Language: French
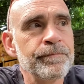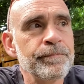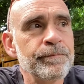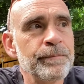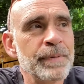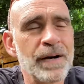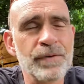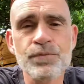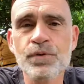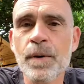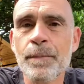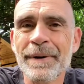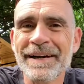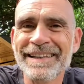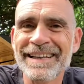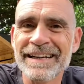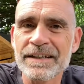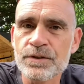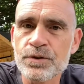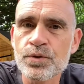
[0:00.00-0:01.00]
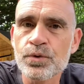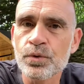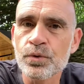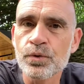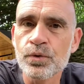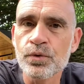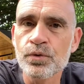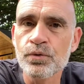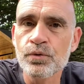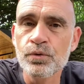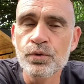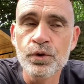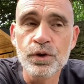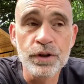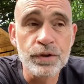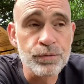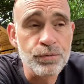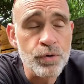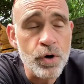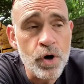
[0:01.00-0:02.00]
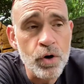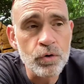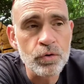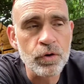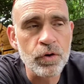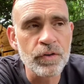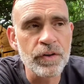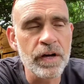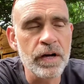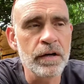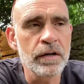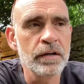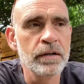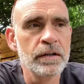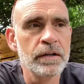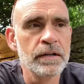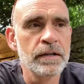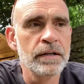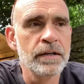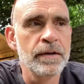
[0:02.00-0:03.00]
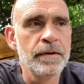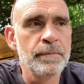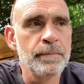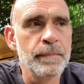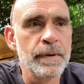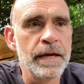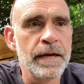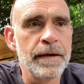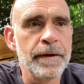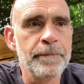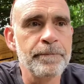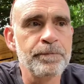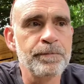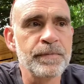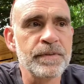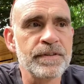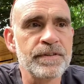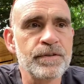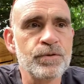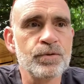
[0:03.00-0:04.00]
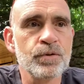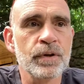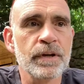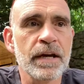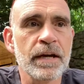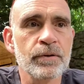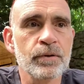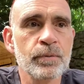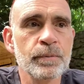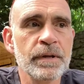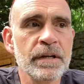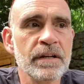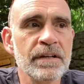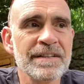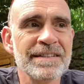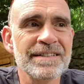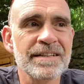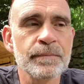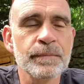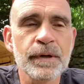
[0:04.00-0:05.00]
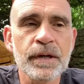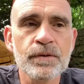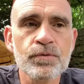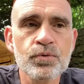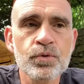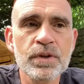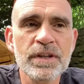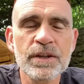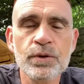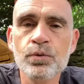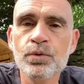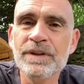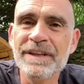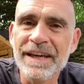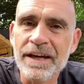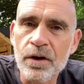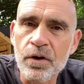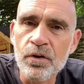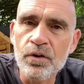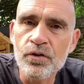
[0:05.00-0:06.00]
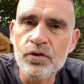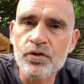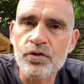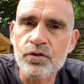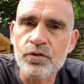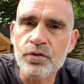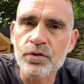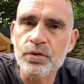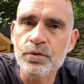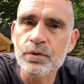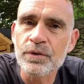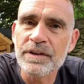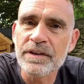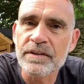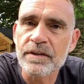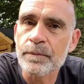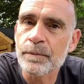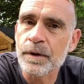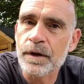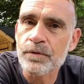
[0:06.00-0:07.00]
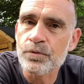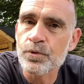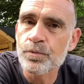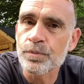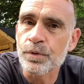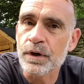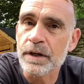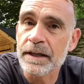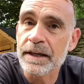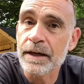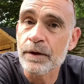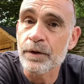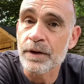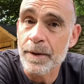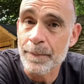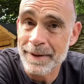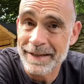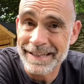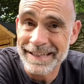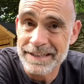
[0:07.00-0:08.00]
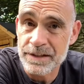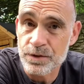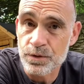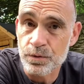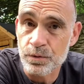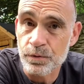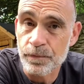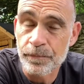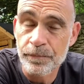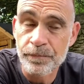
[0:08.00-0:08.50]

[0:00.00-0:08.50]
parfois pas d'action dessus. Des fois, on en a, mais si tu regardes bien, les imprévus qui nous dérangent, ce sont des imprévus pour lesquels on n'a pas d'action